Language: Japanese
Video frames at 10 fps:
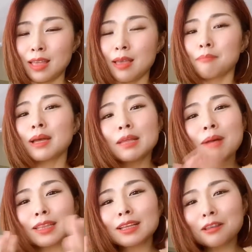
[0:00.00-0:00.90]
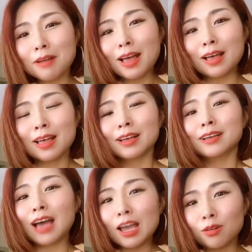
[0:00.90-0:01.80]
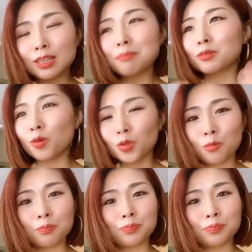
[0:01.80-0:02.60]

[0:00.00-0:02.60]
まあ、でもあなたは外多分この